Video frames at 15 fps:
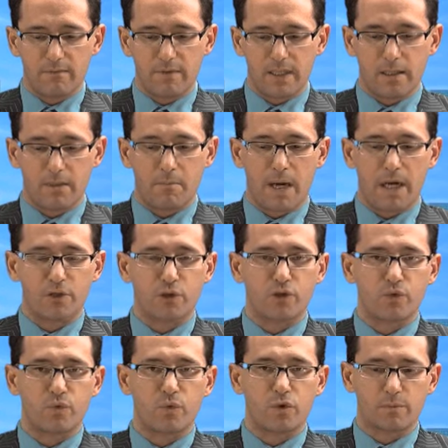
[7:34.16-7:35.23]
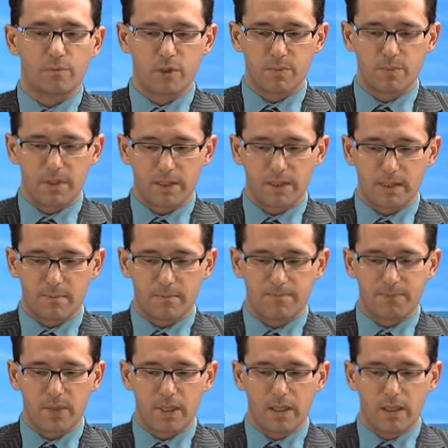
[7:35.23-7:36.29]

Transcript: Wer die Marge sucht, muss bei, diesem,